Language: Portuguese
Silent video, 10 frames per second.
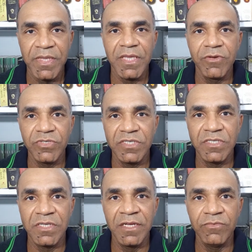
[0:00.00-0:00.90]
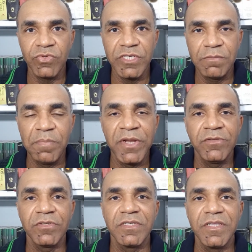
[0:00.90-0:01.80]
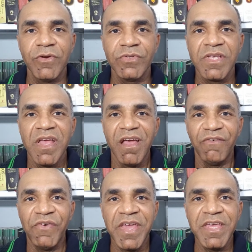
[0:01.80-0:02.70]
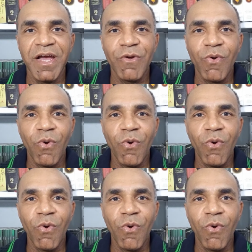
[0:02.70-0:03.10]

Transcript: Que o Santo Espírito de Deus venha